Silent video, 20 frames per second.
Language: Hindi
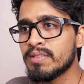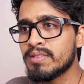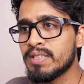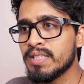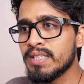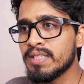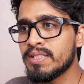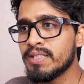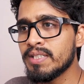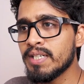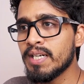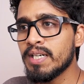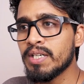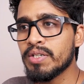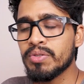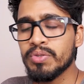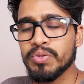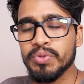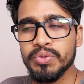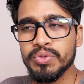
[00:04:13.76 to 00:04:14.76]
सी जी एल
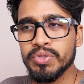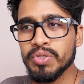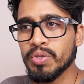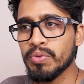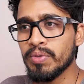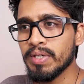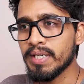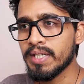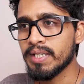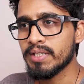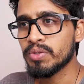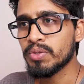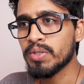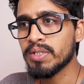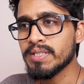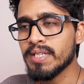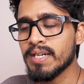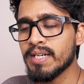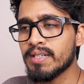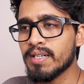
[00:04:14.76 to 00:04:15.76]
टू ज़ीरो वन एट दो
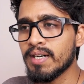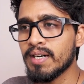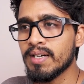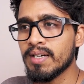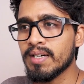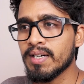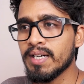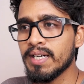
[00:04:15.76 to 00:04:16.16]
हज़ार अठारह